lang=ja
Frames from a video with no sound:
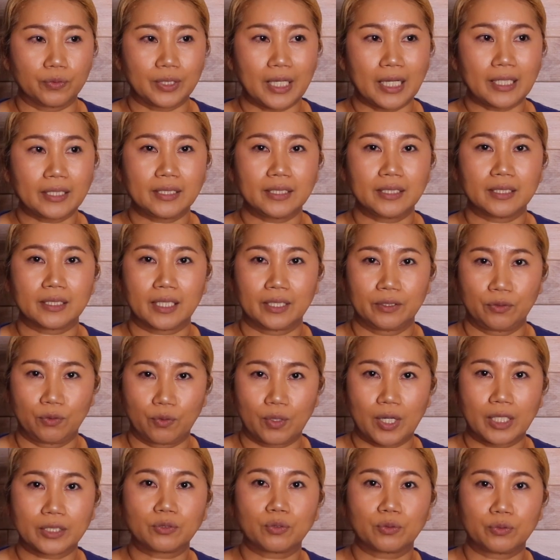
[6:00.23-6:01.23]
何人か
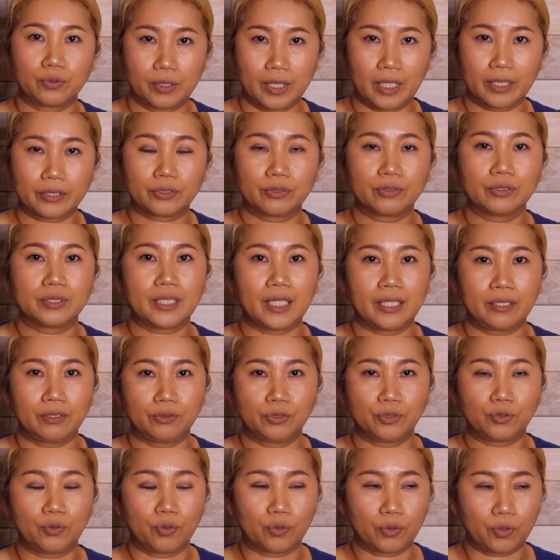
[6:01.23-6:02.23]
の家族が住んでい
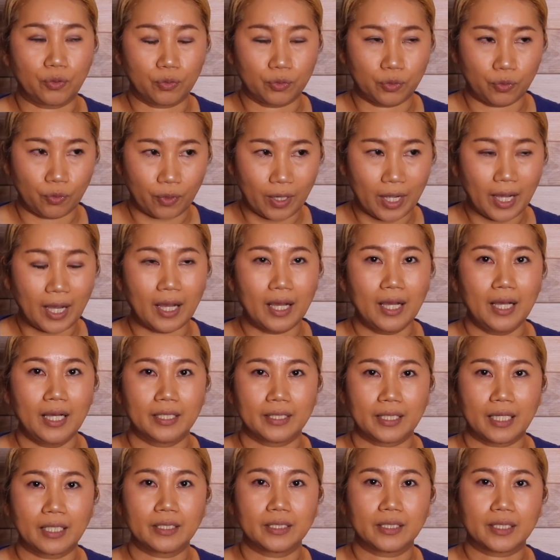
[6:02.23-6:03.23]
る状況とか
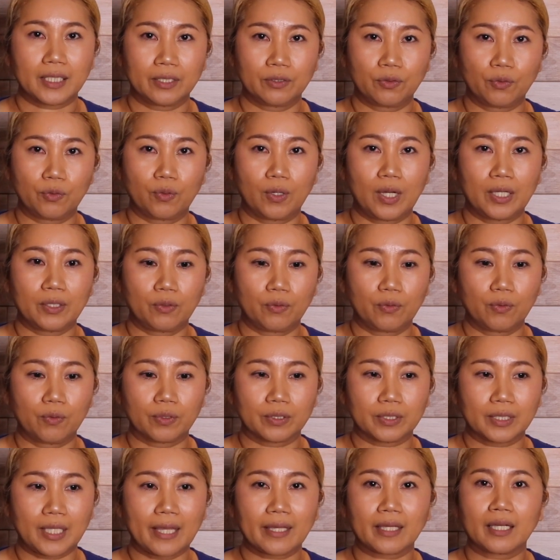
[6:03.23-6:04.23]
何人かのあ
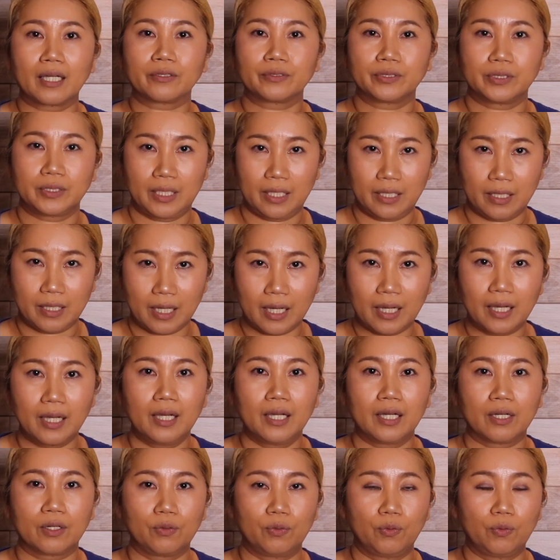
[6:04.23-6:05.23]
の大学生が
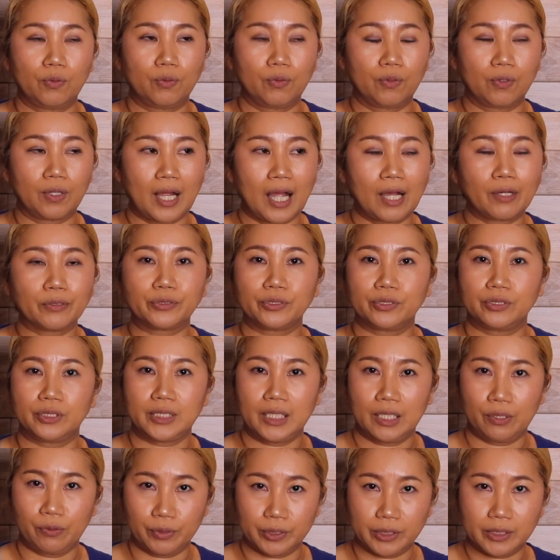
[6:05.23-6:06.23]
こう
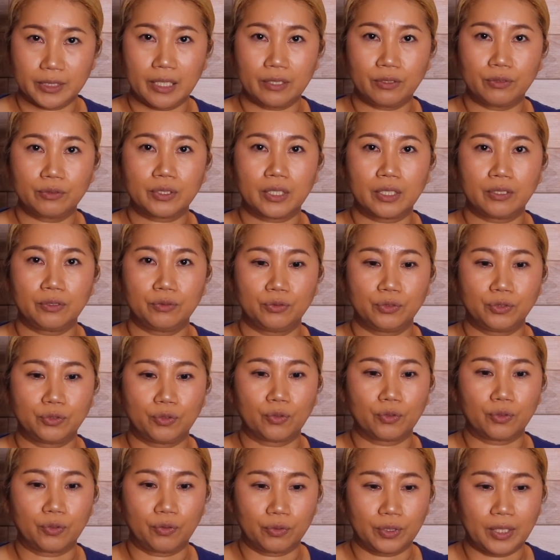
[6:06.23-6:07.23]
ハウスシェアをしているっていう
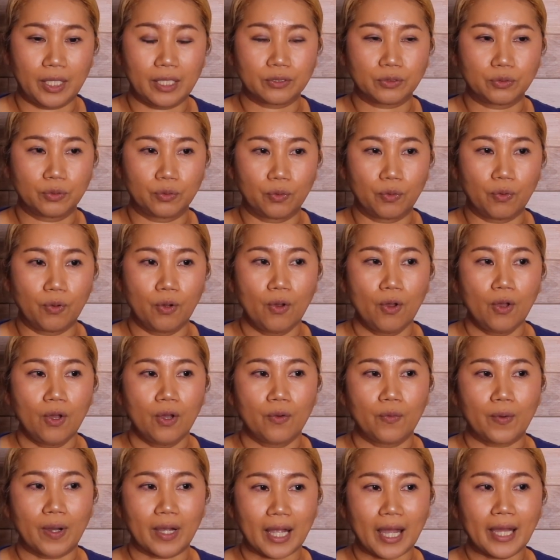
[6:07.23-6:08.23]
状況でその
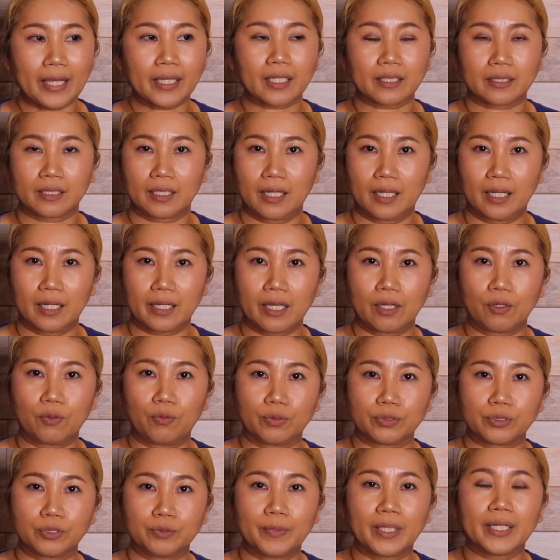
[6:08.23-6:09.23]
若い方が結
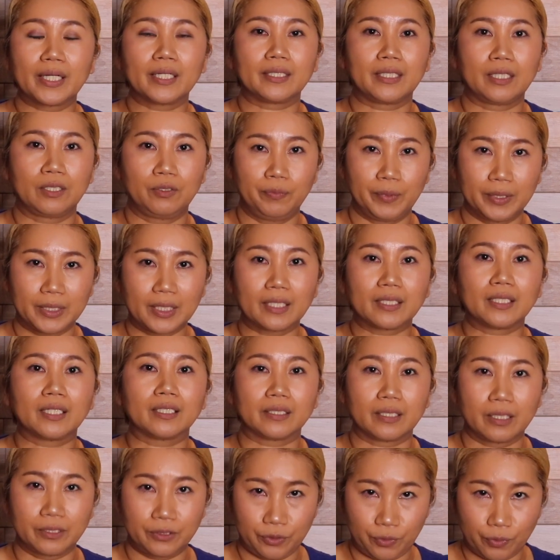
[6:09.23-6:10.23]
構住まれてるみたいな
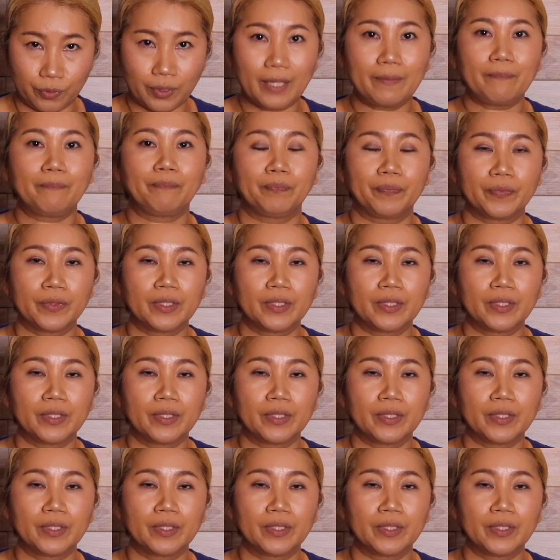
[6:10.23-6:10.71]
んですよね。